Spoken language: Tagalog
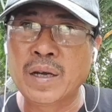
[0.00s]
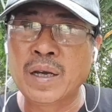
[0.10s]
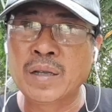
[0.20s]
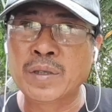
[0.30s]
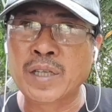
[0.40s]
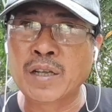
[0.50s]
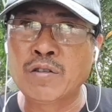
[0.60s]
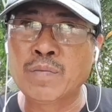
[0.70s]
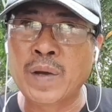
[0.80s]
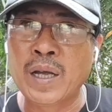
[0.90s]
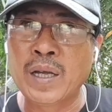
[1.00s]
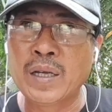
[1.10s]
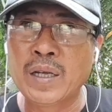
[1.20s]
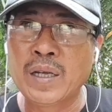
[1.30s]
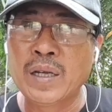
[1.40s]
at magtatanong pa
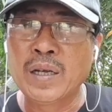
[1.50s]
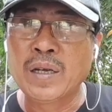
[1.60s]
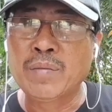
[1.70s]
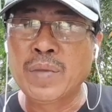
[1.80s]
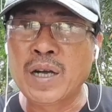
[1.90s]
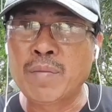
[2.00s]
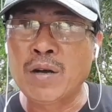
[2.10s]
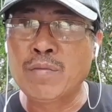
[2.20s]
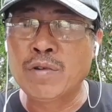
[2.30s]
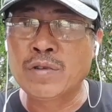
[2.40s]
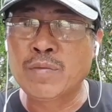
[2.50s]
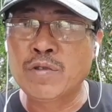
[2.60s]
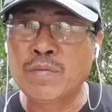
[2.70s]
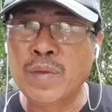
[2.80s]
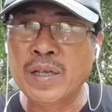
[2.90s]
pagka bakumulot sa
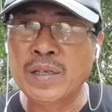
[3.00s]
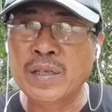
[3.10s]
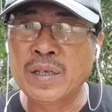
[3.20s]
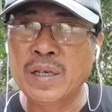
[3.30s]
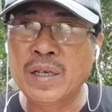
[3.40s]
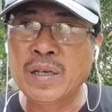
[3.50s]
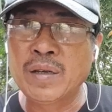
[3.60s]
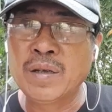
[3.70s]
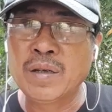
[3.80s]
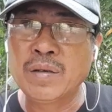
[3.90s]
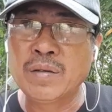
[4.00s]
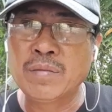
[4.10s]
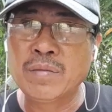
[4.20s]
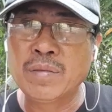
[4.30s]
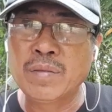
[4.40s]
broad mites eh
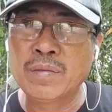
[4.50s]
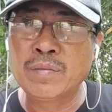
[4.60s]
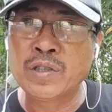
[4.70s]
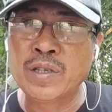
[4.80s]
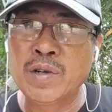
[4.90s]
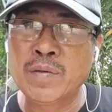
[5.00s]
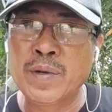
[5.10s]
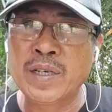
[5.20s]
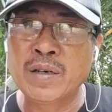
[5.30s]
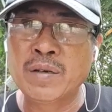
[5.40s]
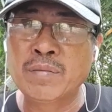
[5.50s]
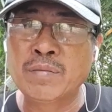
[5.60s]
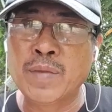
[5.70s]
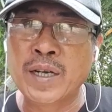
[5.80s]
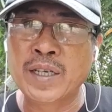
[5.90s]
posible ba siyang
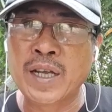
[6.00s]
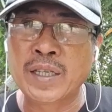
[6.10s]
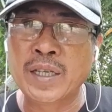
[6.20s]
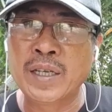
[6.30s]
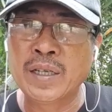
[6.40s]
bumalik sa dati